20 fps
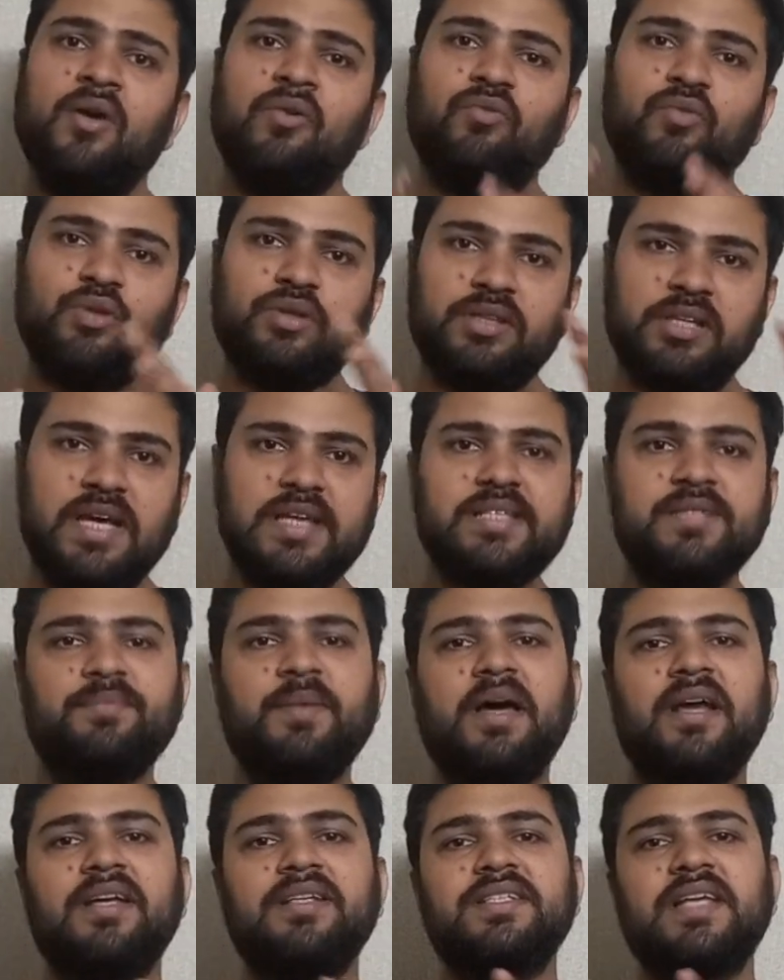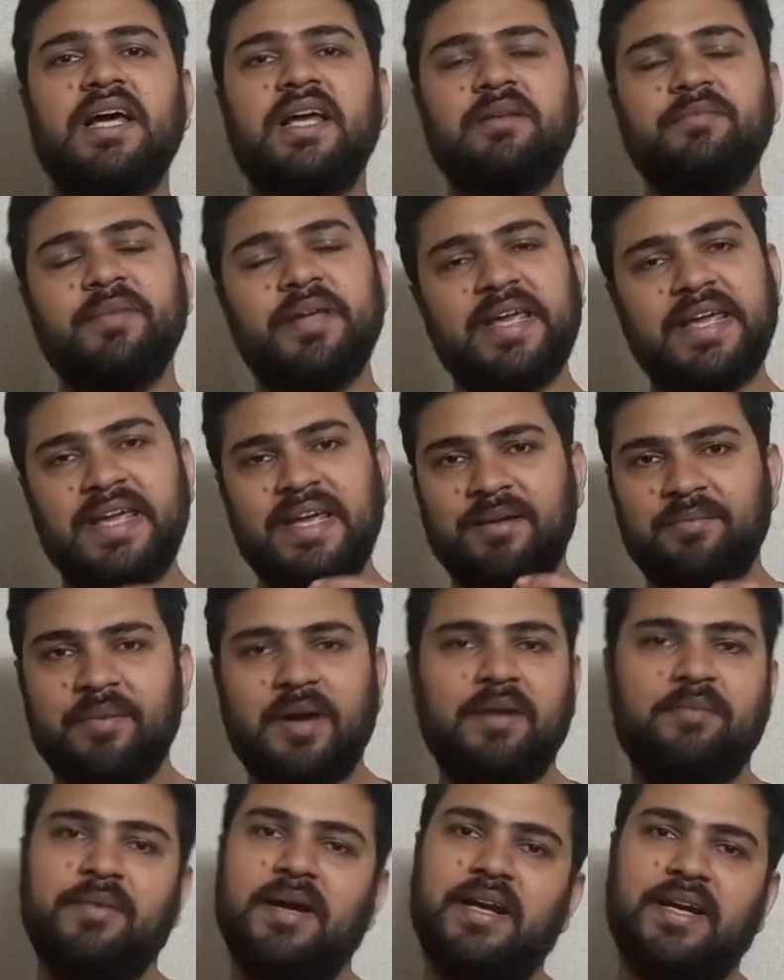वो 10-12 साल में एक
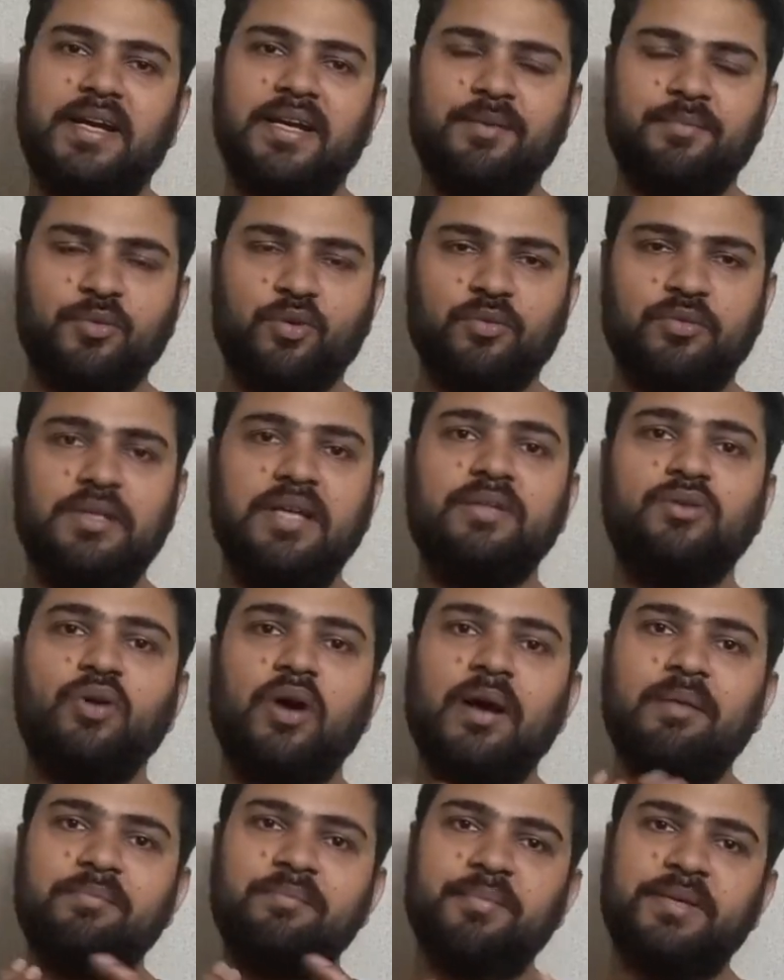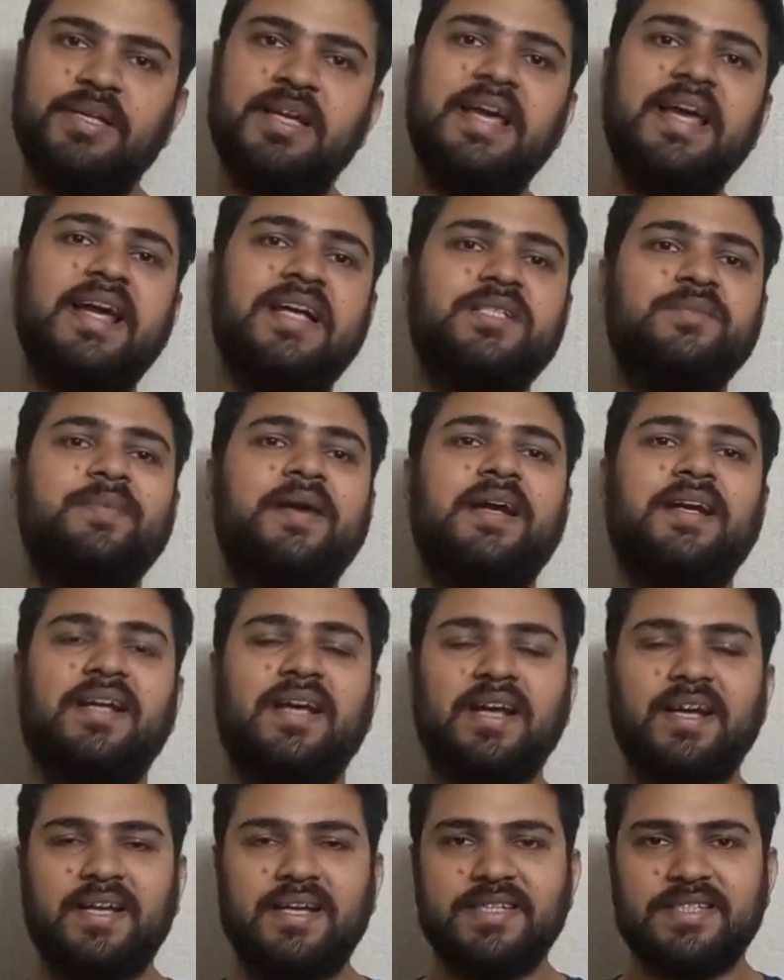बार मार्केट में होता है तो आप ये एक्सपेक्ट
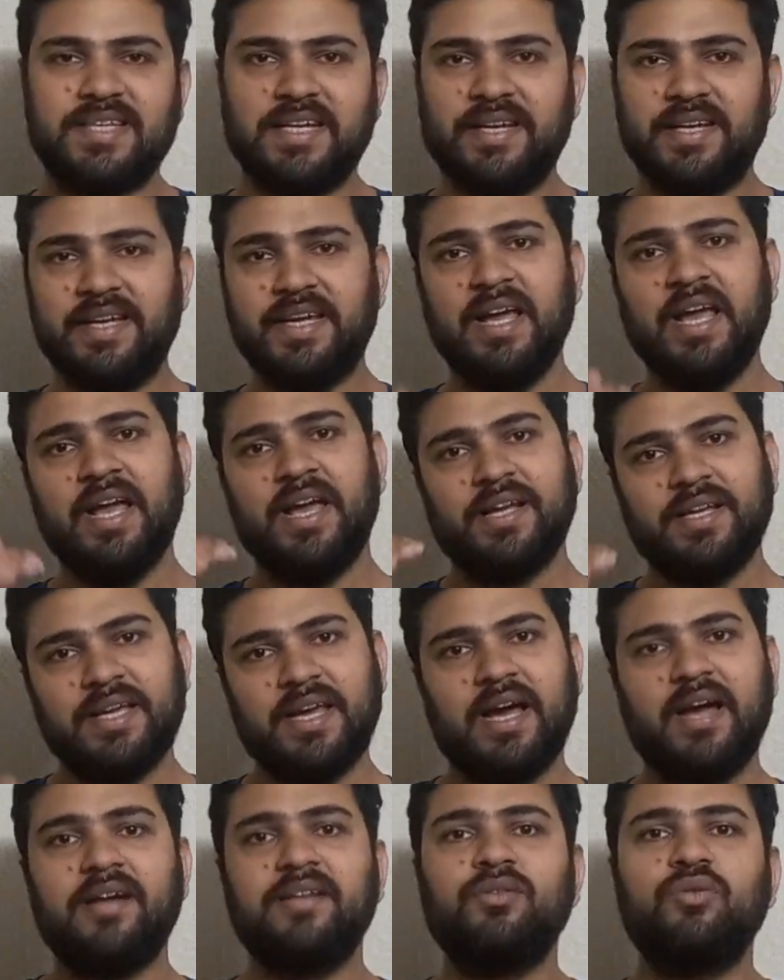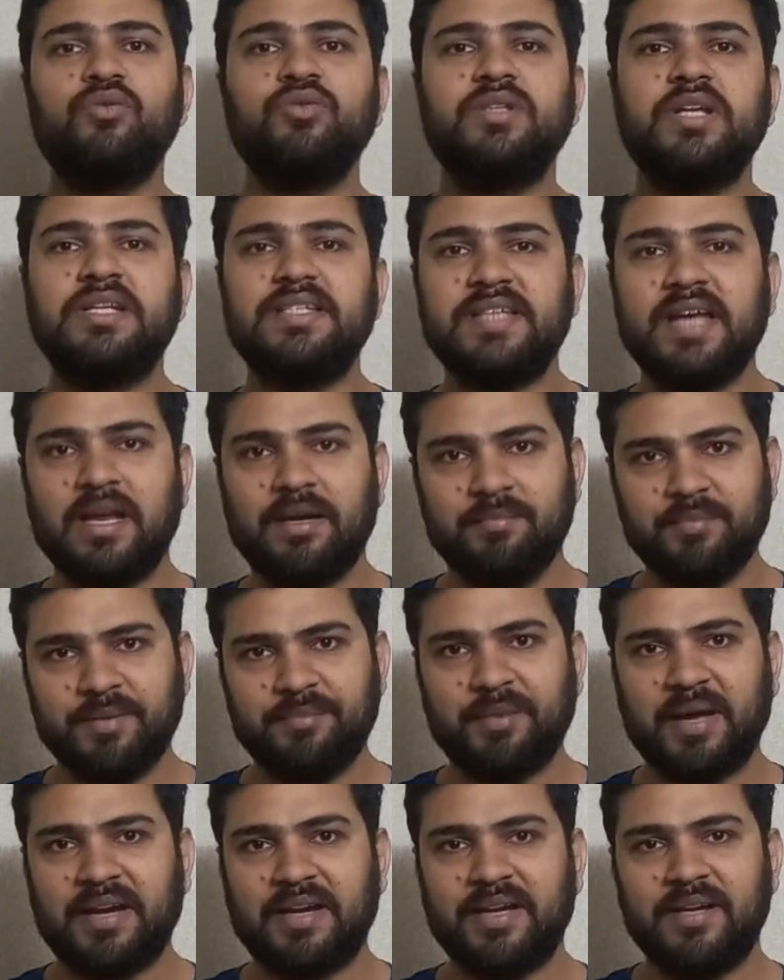करके चलें कि हर दूसरे साल में
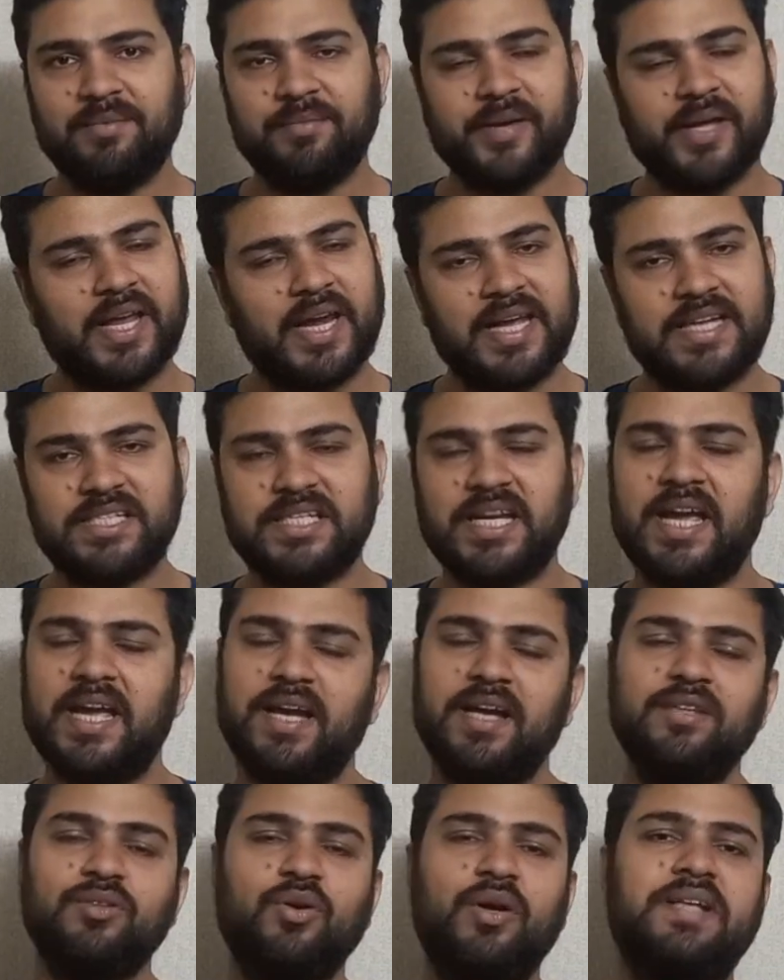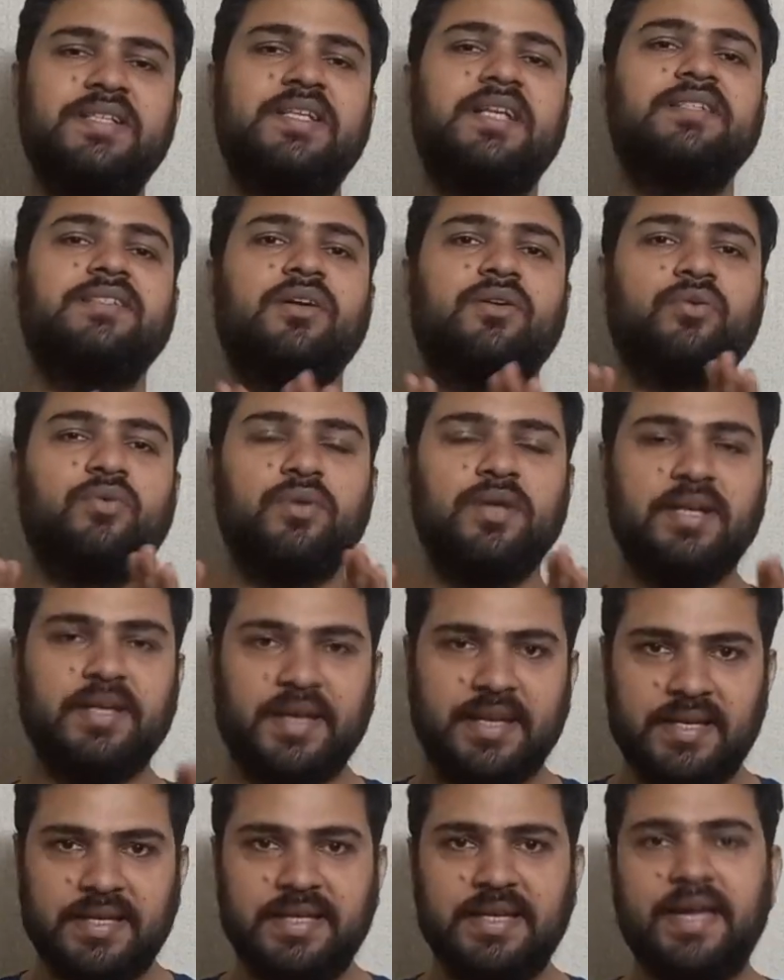मार्केट में क्रैश आएगा तो ऐसा ज़रूरी
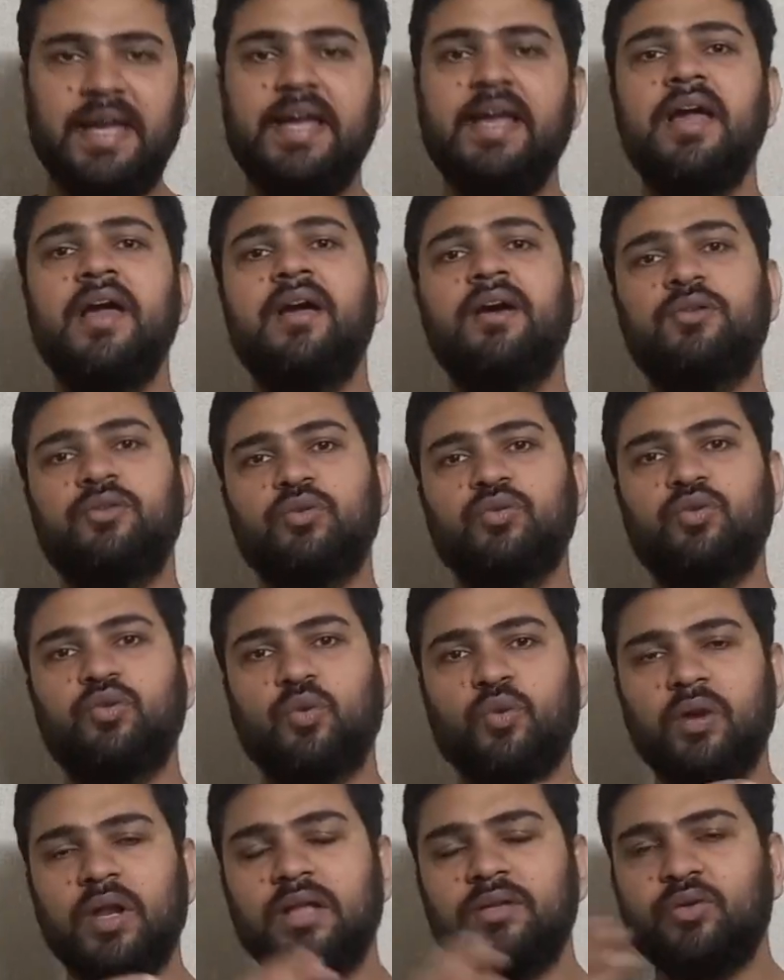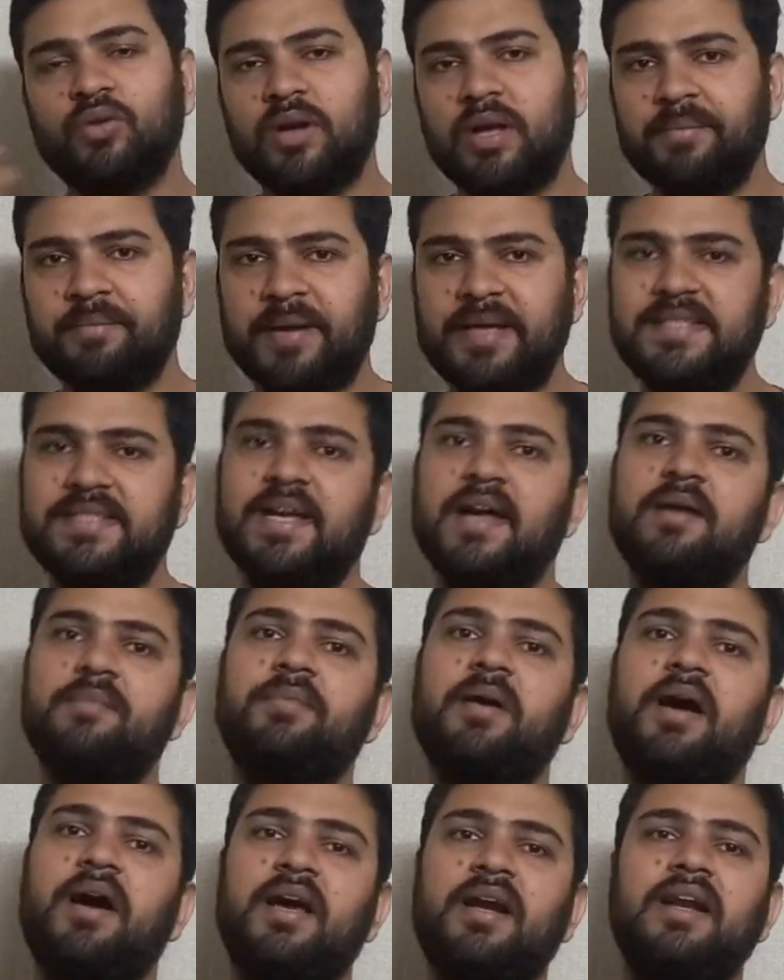नहीं है तो थोड़ा थोड़ा पैसा आप
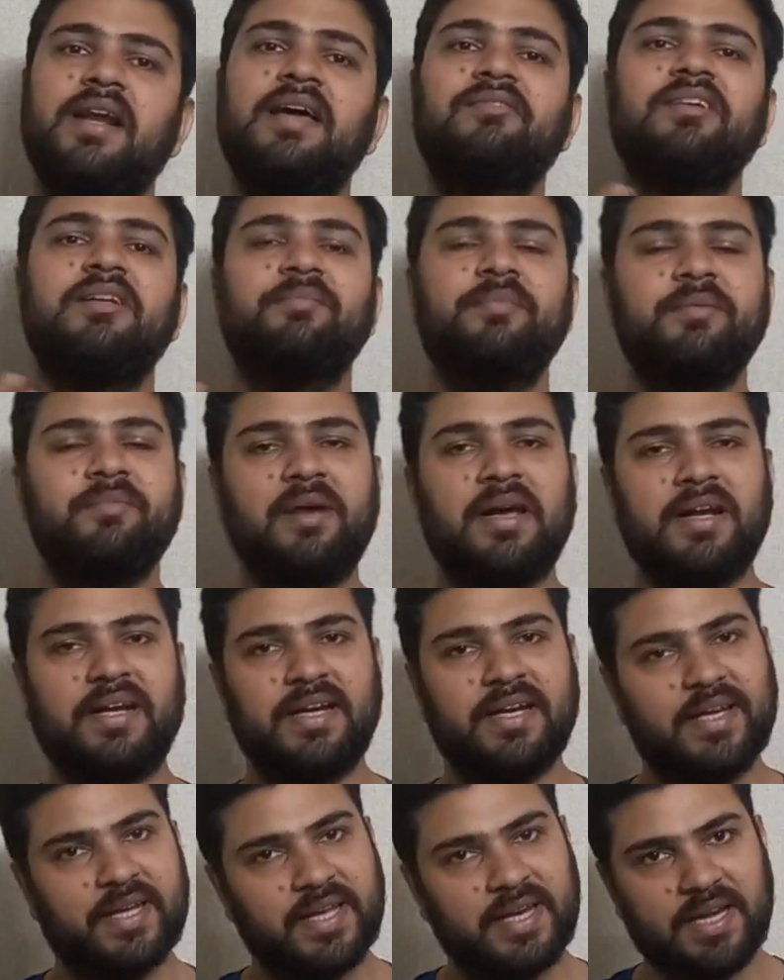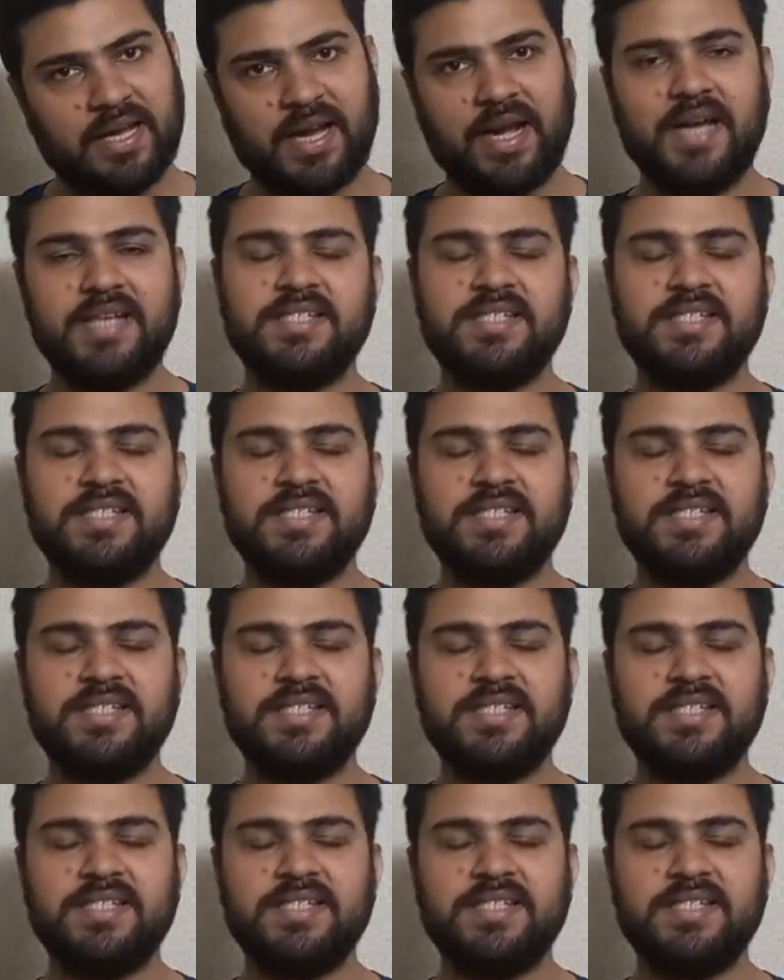हर लेवल पे मार्केट के लगा